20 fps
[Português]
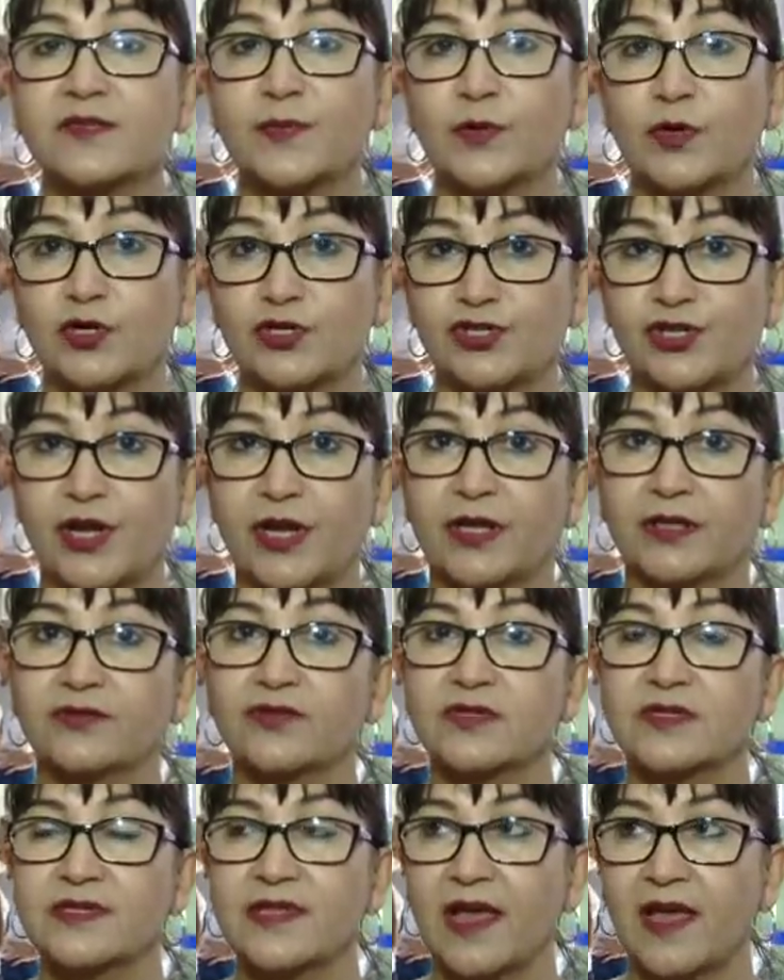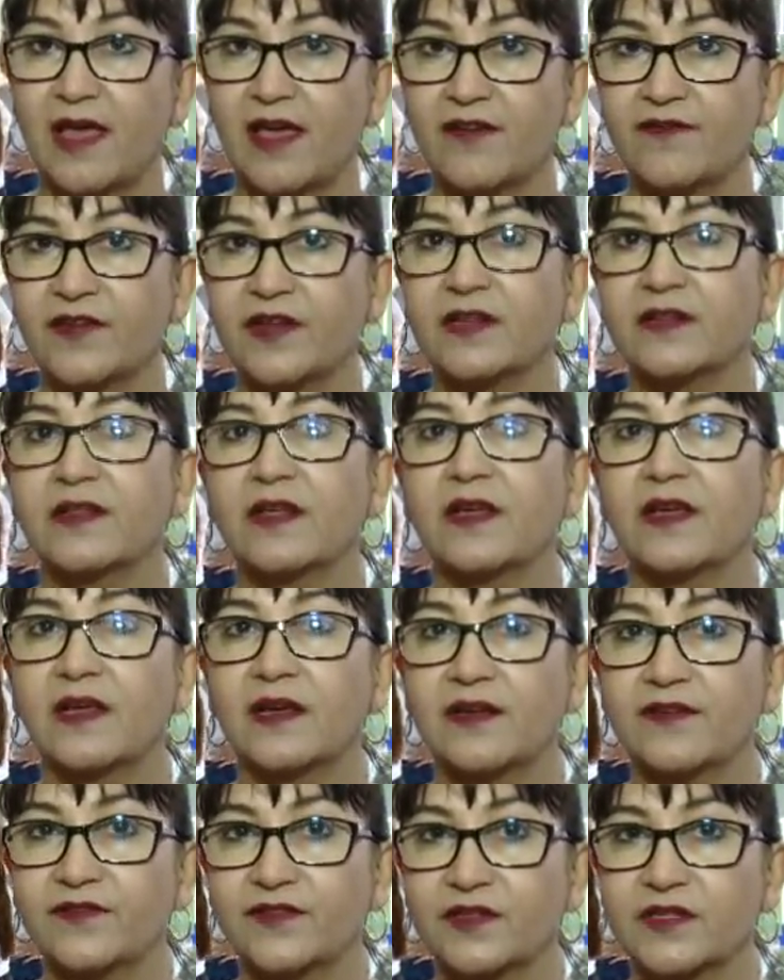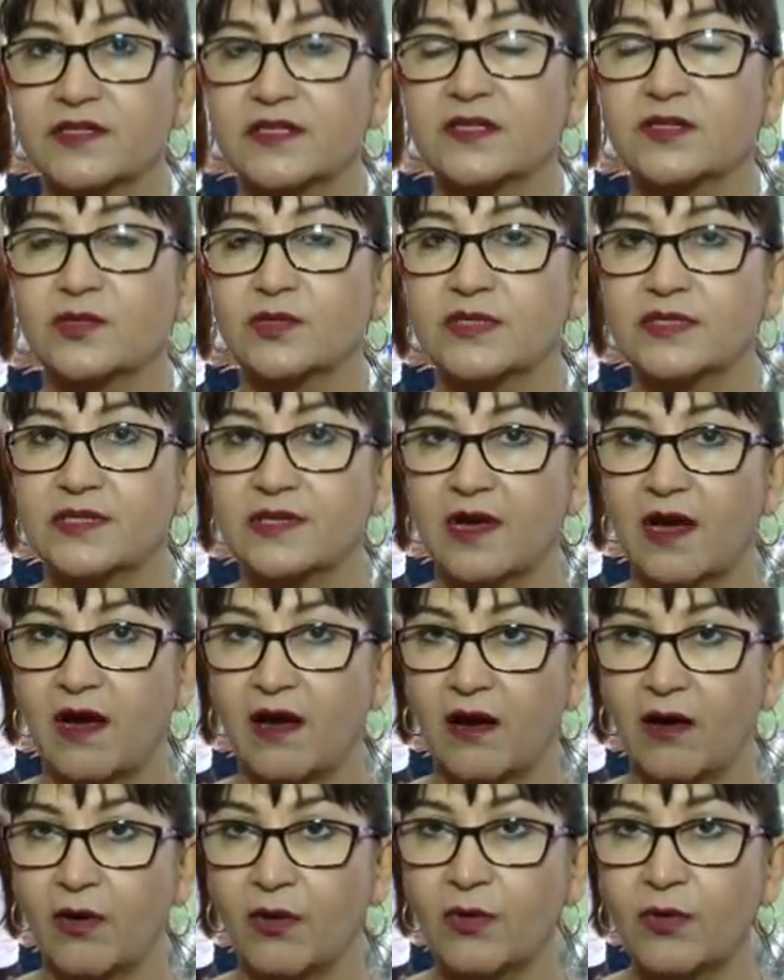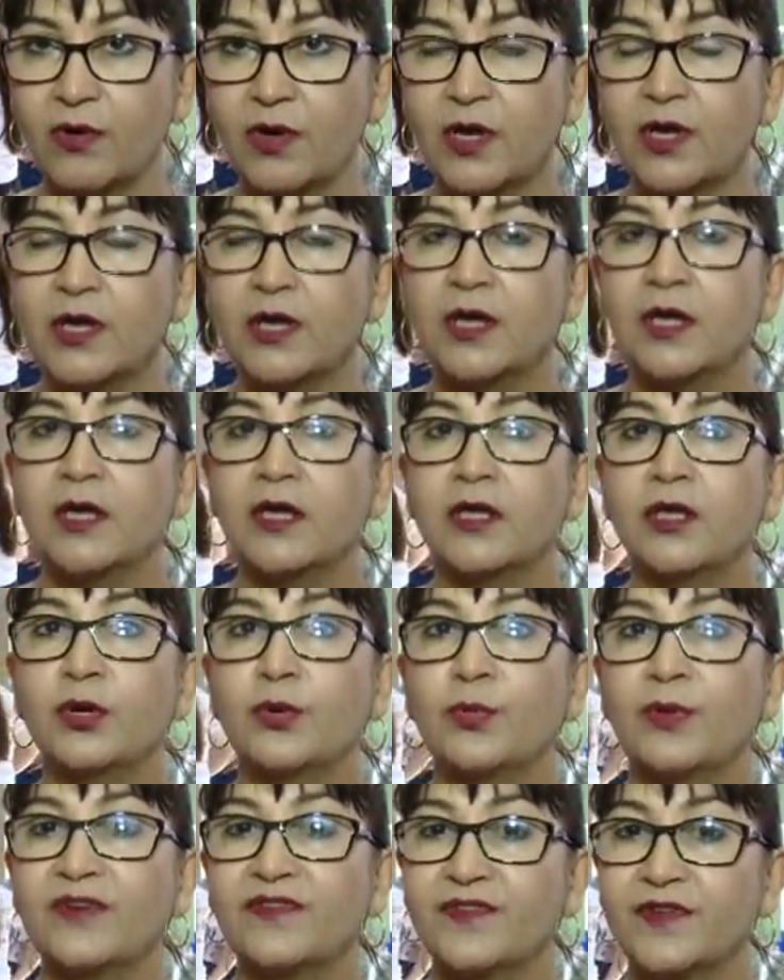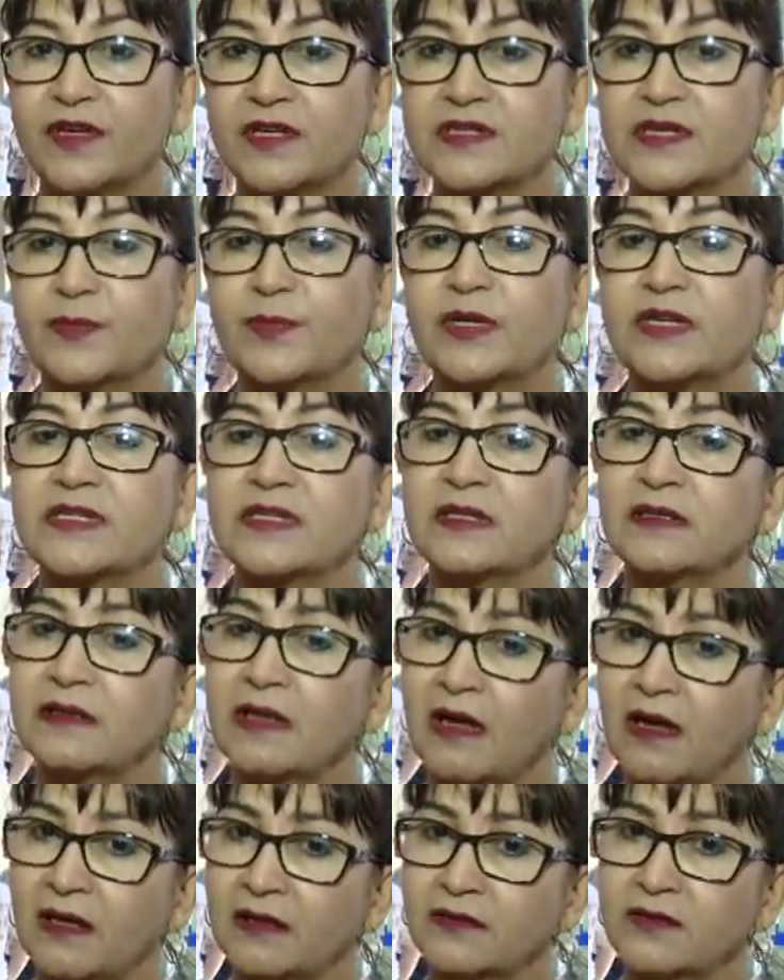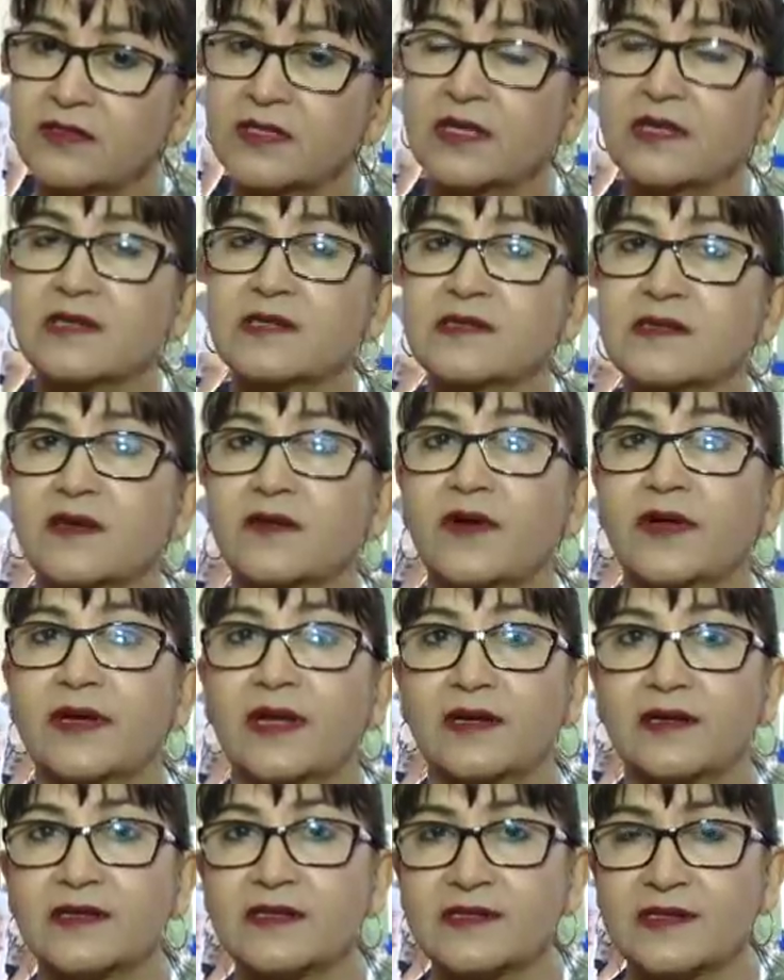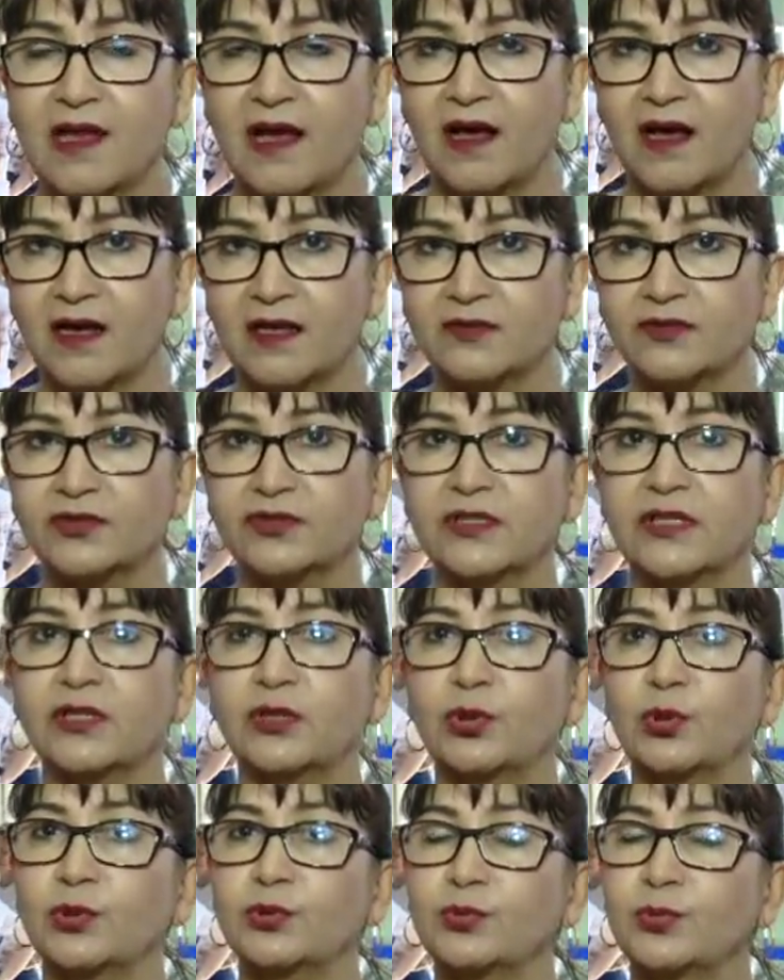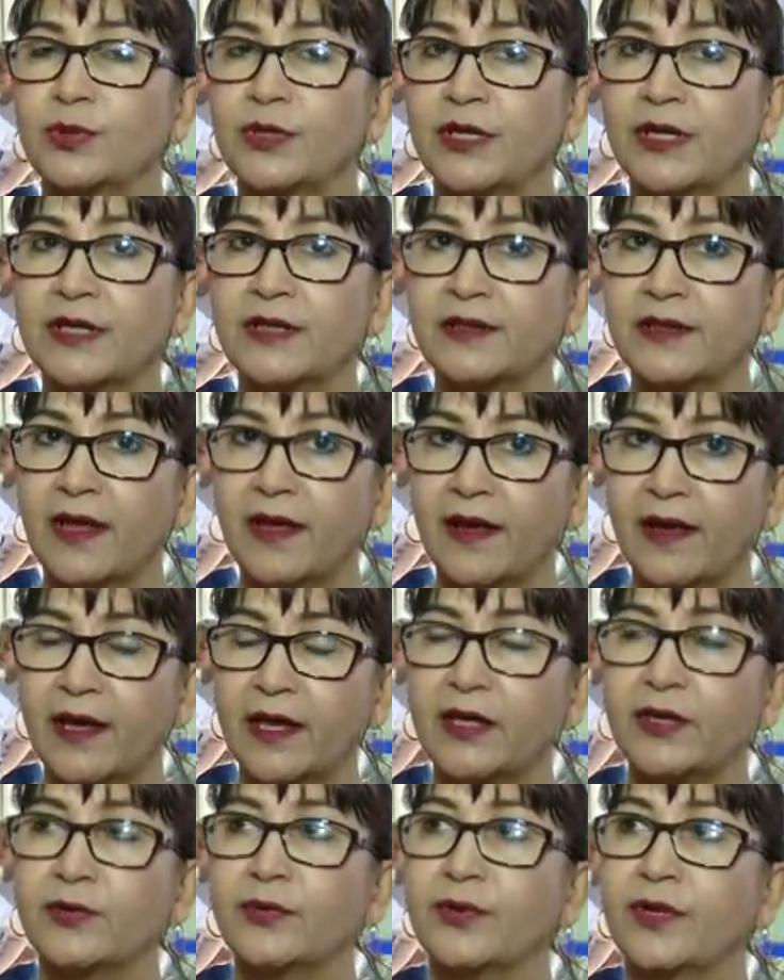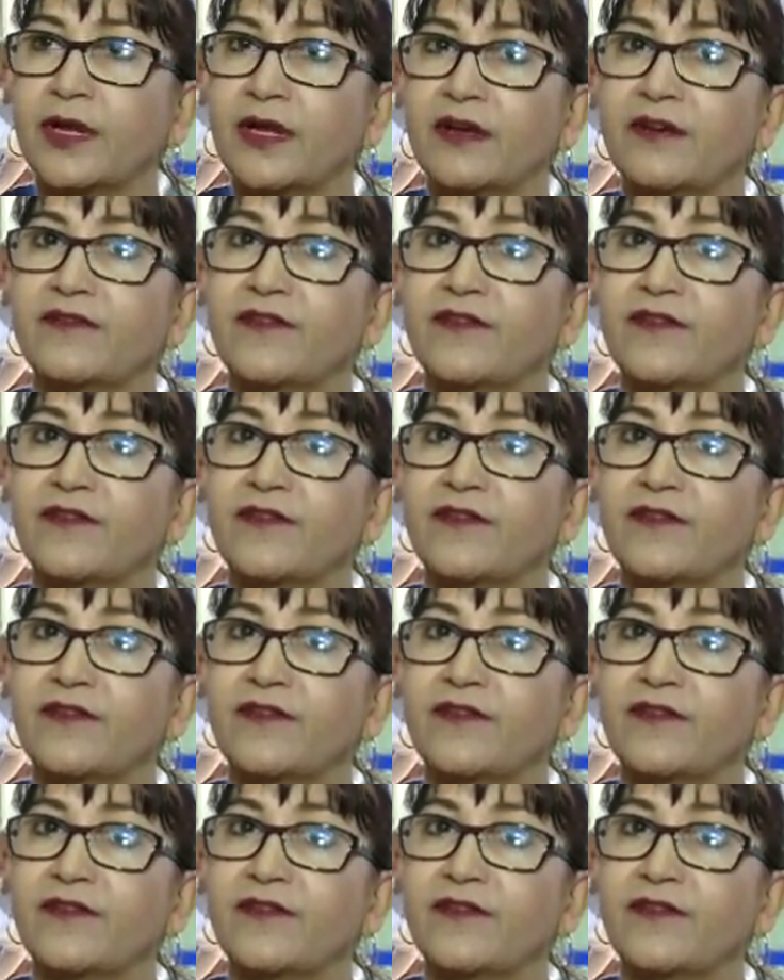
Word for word: projetos devem ter relevância social e uma vez apresentados, eles são analisados, tem todo um critério, né?